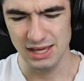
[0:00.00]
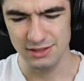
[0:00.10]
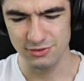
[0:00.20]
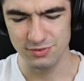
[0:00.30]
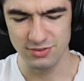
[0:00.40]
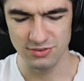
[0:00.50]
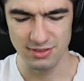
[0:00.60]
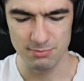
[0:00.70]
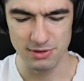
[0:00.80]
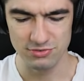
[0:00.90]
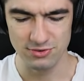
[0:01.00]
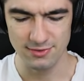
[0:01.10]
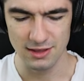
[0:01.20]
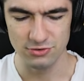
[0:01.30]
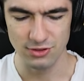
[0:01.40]
E, to widzę, że ten pierwszy
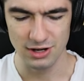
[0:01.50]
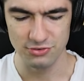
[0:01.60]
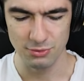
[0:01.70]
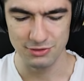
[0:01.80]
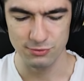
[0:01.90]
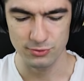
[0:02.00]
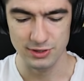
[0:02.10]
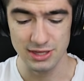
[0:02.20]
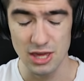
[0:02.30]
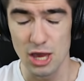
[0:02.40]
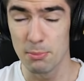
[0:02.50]
stage to raczej łatwiutki.